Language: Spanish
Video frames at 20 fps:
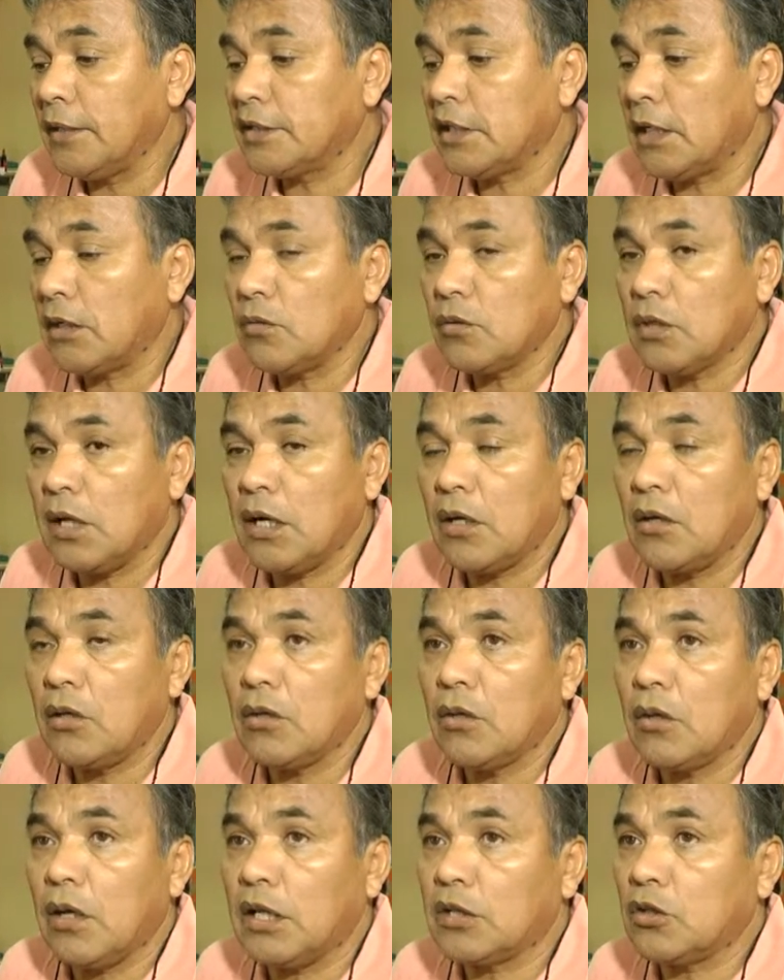
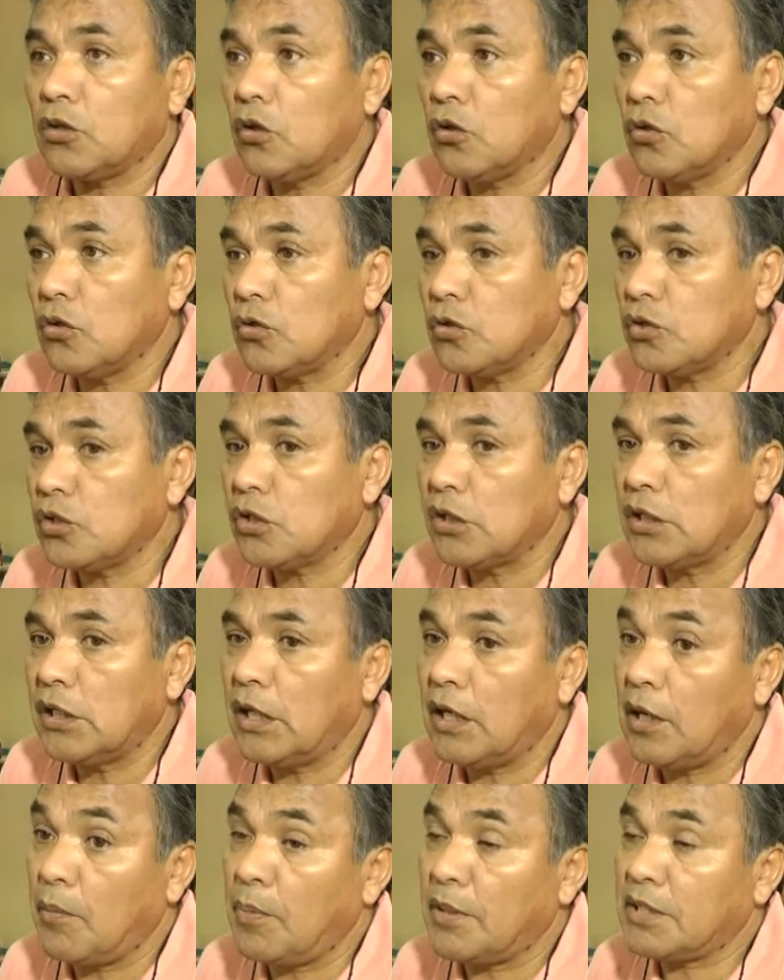saludarlos a todos y
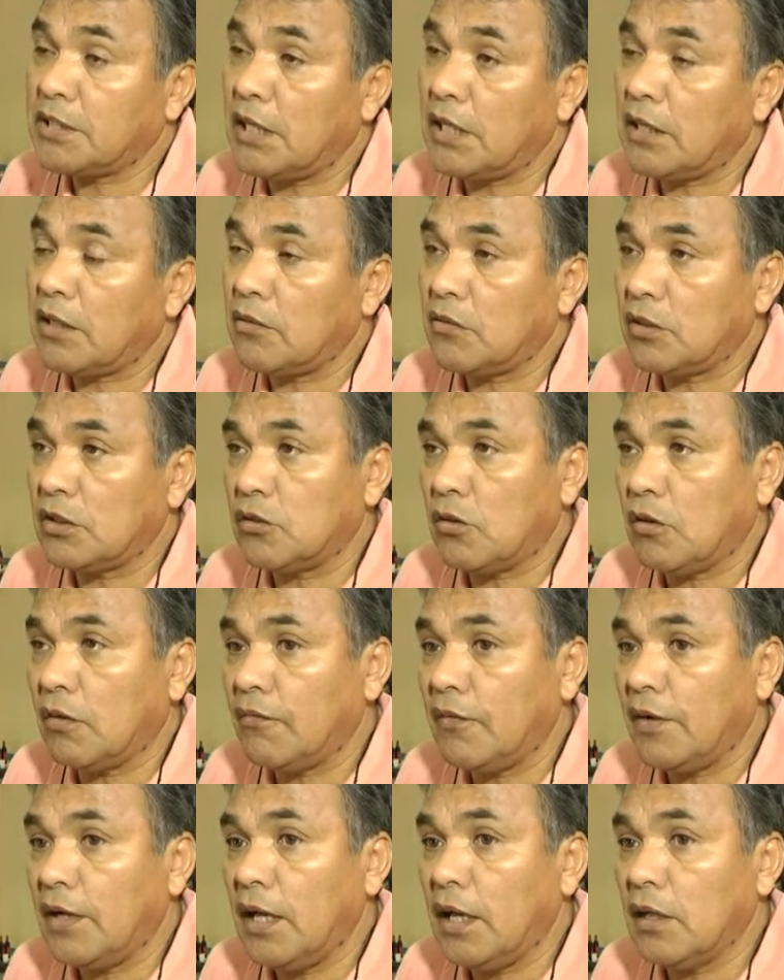en especial a nuestros
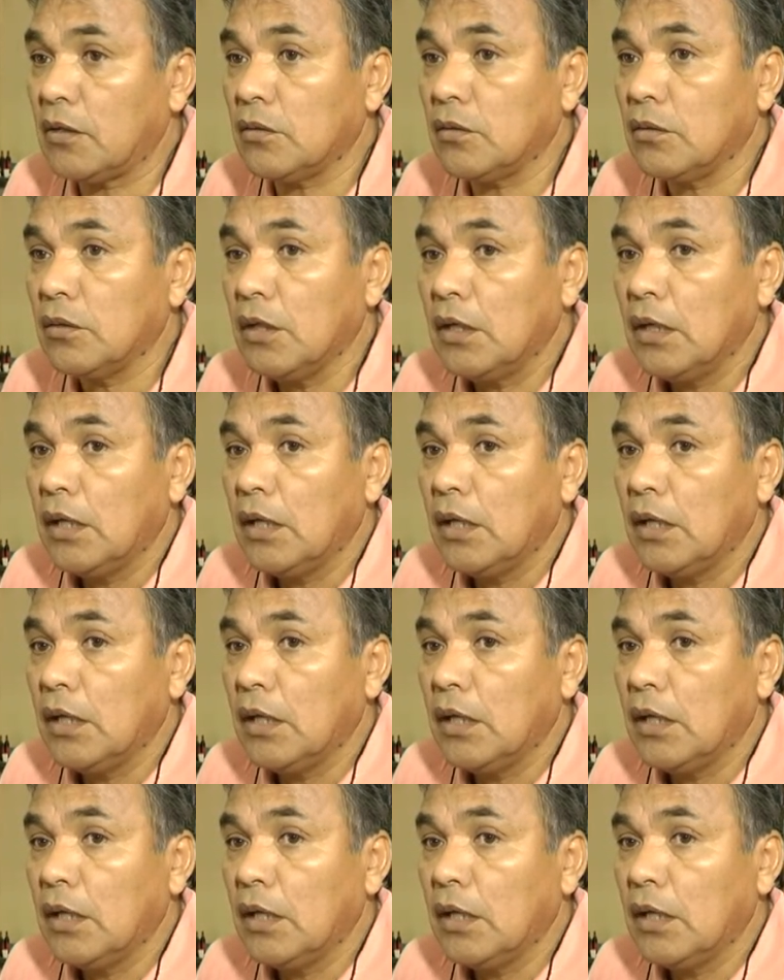afiliados,